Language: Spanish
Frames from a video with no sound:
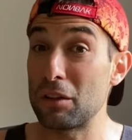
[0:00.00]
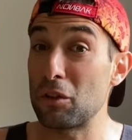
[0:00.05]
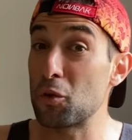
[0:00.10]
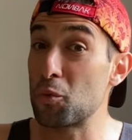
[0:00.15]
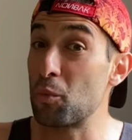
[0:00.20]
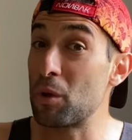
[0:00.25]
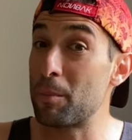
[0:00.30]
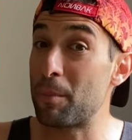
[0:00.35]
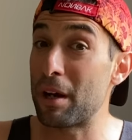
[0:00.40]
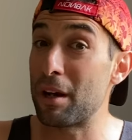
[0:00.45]

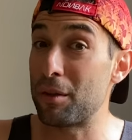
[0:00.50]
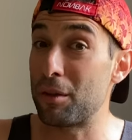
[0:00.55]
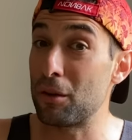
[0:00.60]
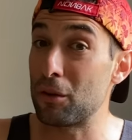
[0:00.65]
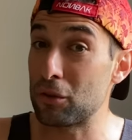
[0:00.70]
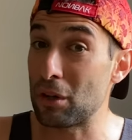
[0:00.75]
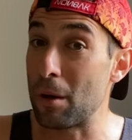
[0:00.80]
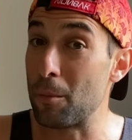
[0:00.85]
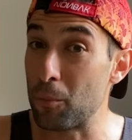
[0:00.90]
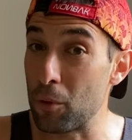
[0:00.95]
datos muy
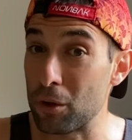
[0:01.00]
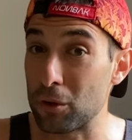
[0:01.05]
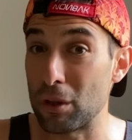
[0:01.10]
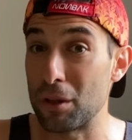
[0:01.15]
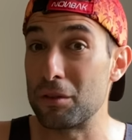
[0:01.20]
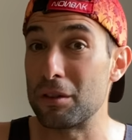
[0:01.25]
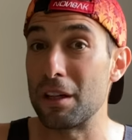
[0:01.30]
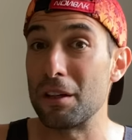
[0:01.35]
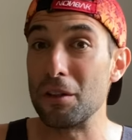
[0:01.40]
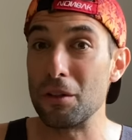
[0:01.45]
parecidos al
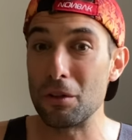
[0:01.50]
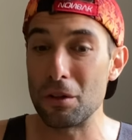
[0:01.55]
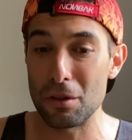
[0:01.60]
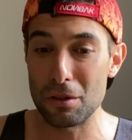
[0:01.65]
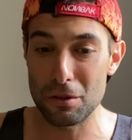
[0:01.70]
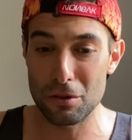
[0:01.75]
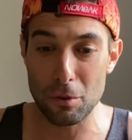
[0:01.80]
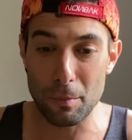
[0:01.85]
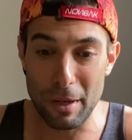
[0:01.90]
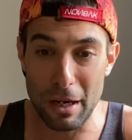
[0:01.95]
puerto
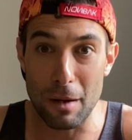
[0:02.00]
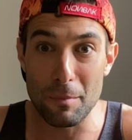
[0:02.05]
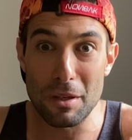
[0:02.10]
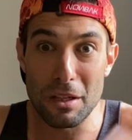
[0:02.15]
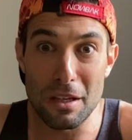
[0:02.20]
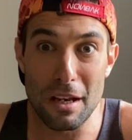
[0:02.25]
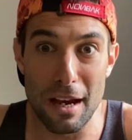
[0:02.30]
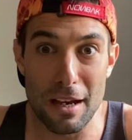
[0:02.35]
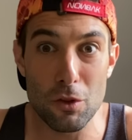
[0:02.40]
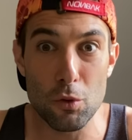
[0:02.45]
anterior, eso para
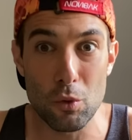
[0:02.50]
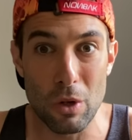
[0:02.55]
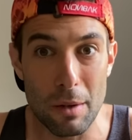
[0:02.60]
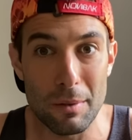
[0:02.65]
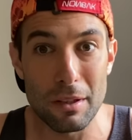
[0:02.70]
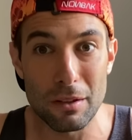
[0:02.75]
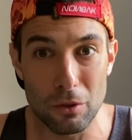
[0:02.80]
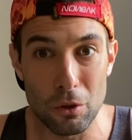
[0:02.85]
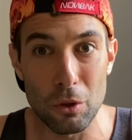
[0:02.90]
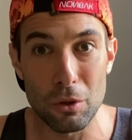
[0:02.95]
mí ya es una
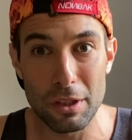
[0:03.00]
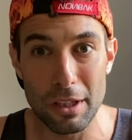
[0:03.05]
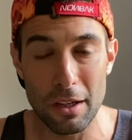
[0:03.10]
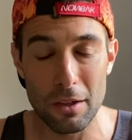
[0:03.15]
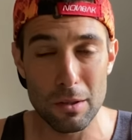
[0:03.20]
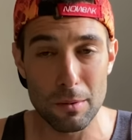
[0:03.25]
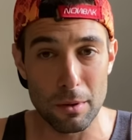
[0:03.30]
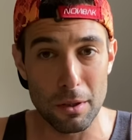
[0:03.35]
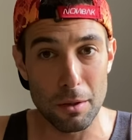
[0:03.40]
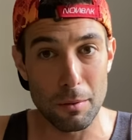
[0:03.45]

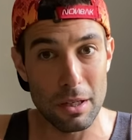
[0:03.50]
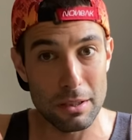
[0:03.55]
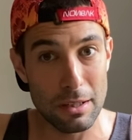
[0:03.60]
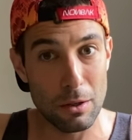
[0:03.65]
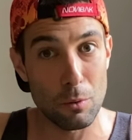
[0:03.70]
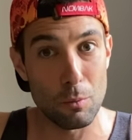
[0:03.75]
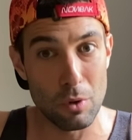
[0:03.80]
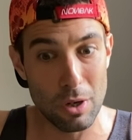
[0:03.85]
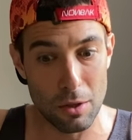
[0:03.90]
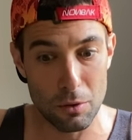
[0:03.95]
victoria, ¿no? Porque ibas
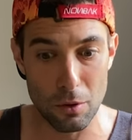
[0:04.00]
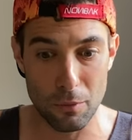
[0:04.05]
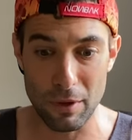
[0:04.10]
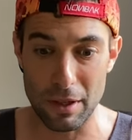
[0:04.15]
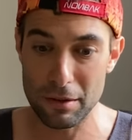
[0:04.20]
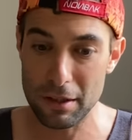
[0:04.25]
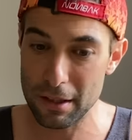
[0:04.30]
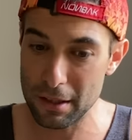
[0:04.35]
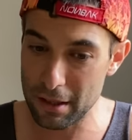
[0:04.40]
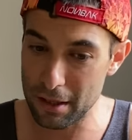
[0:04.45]
acumulando
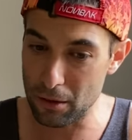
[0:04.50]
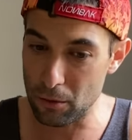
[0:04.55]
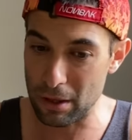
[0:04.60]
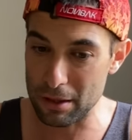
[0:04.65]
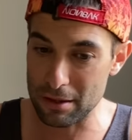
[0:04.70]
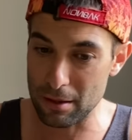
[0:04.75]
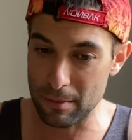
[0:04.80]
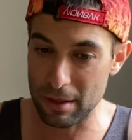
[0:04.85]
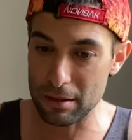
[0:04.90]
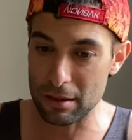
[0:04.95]
fatiga y aún
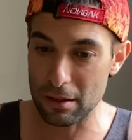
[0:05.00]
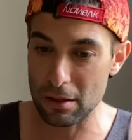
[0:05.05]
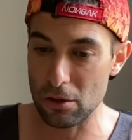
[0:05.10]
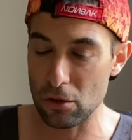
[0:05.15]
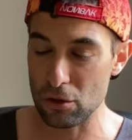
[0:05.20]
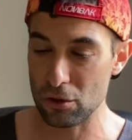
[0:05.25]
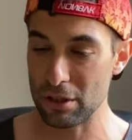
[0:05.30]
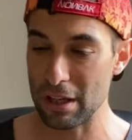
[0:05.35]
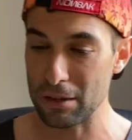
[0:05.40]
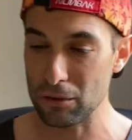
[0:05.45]
así mantienes los